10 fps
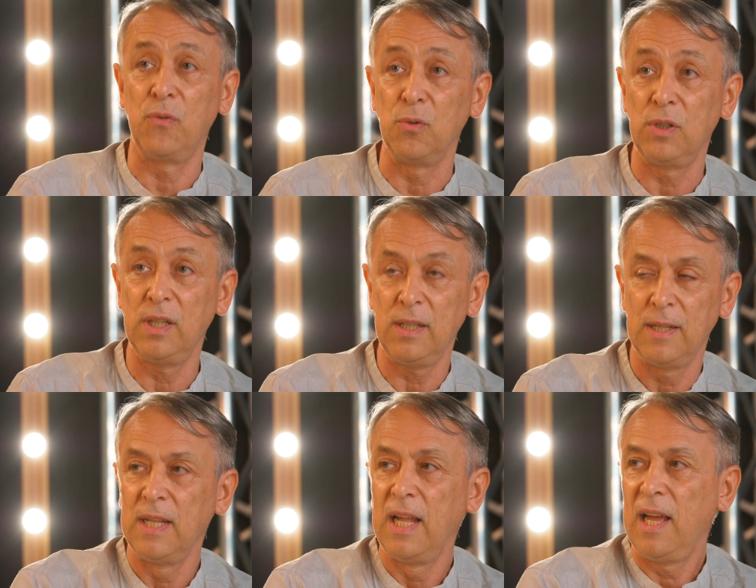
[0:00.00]
Food
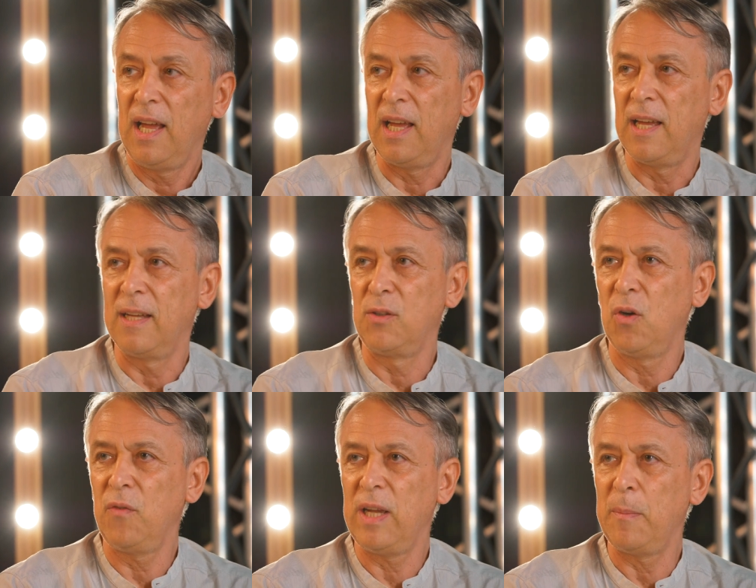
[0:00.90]
eh,
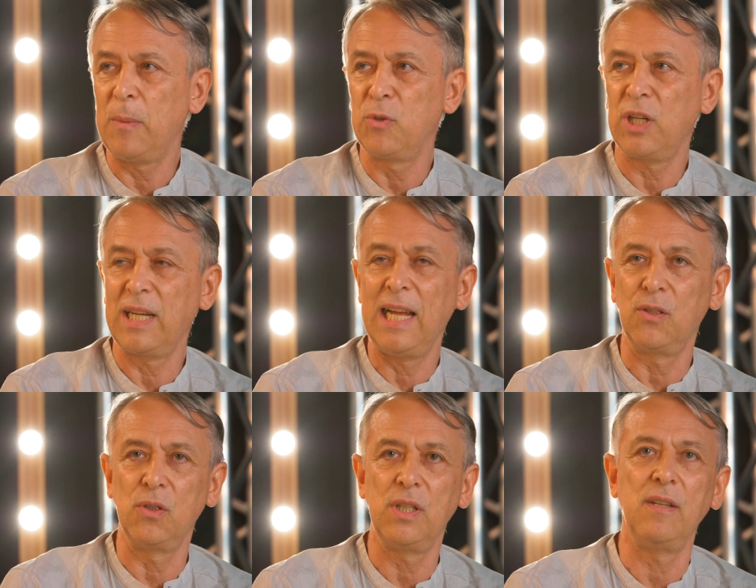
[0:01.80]
dove abbiamo
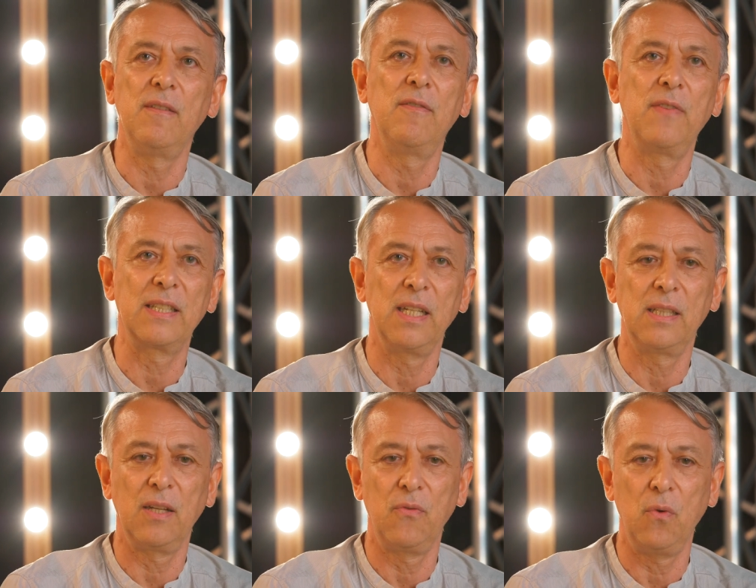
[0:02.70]
cercato di far
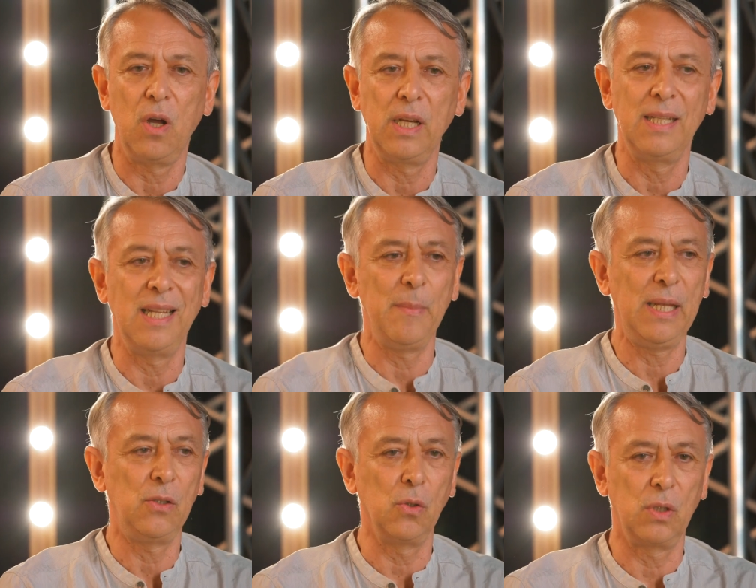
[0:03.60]
saltare fuori
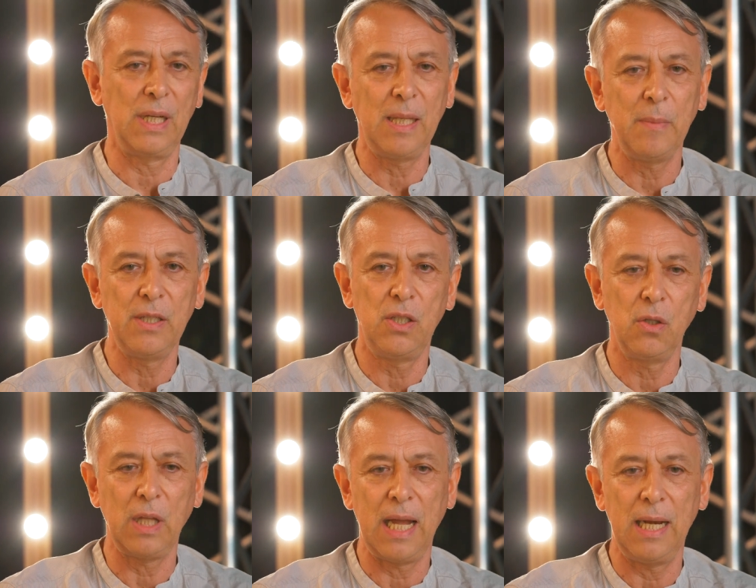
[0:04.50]
l'elemento
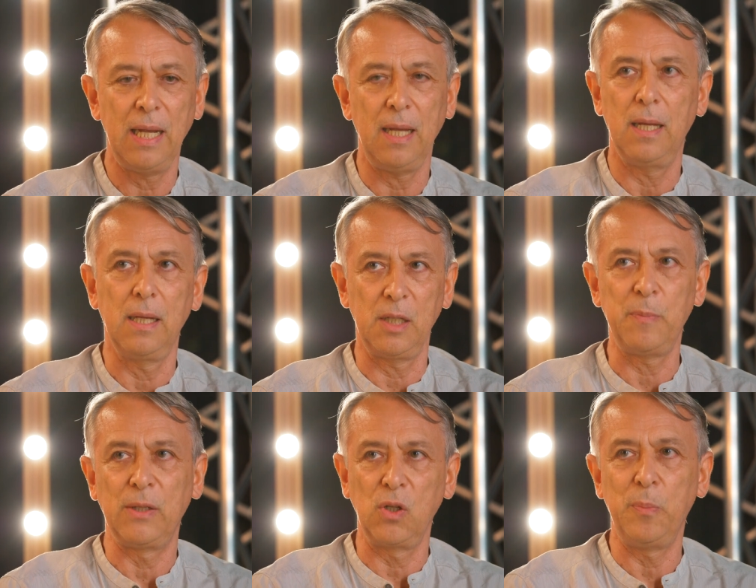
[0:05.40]
tridimensionale
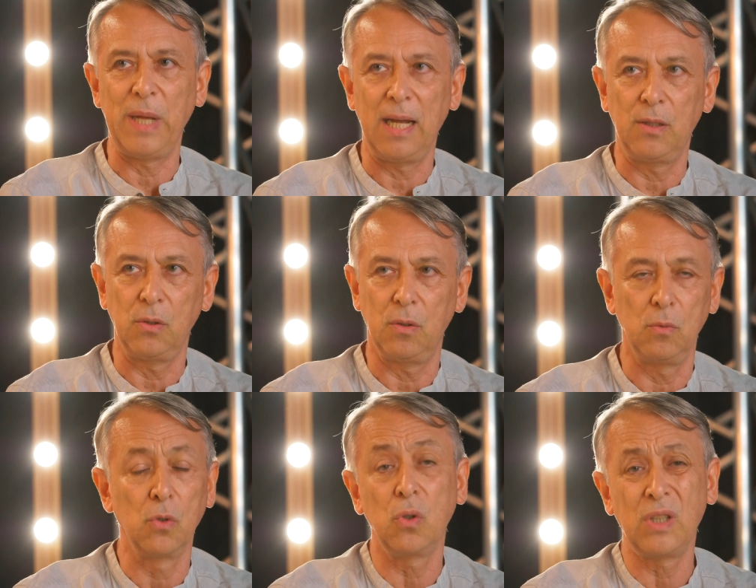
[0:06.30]
rispetto al piatto,
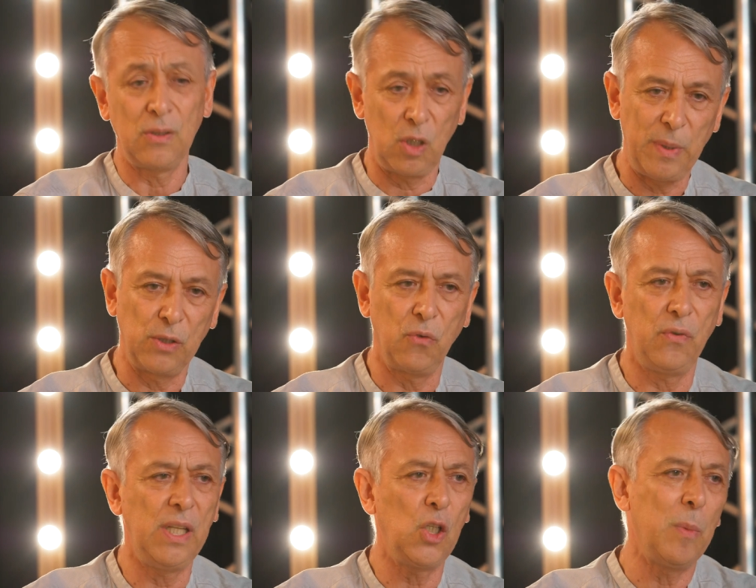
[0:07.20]
non soltanto al piatto
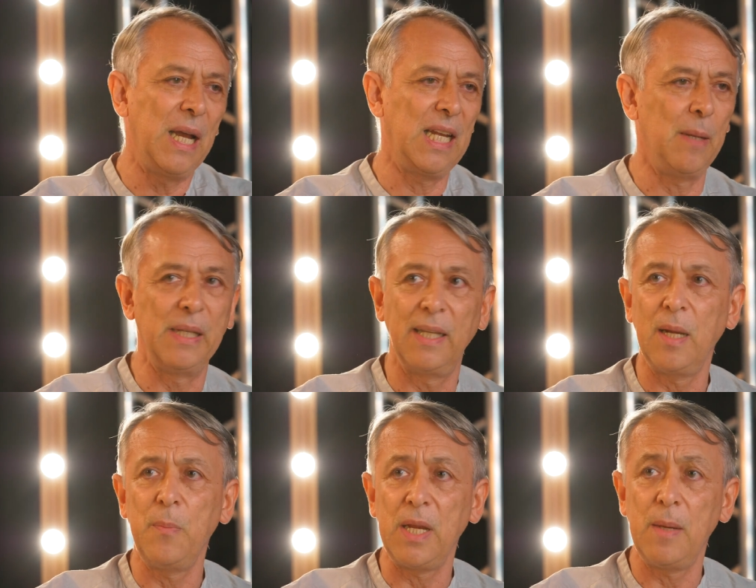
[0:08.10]
finito ma anche alla
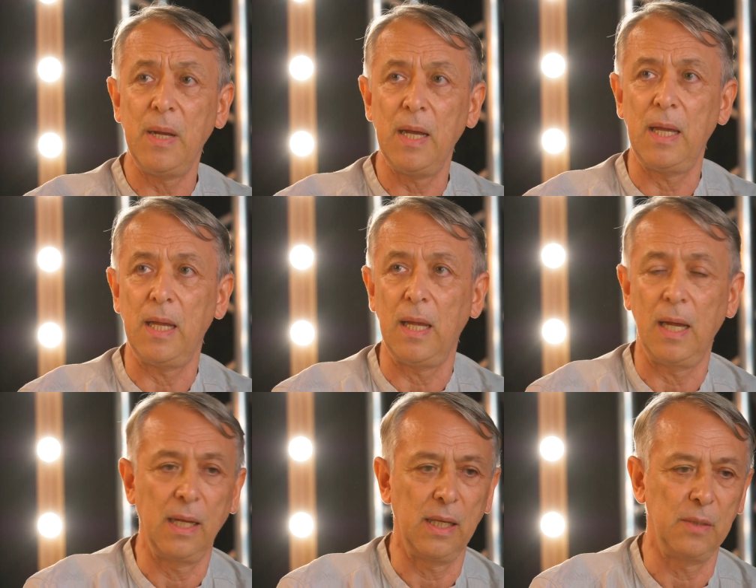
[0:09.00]
materia prima e
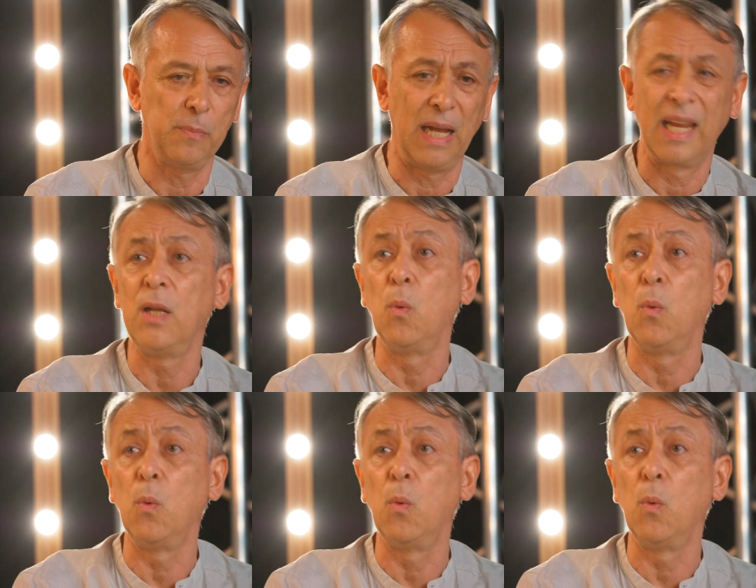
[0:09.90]
anche, anche ai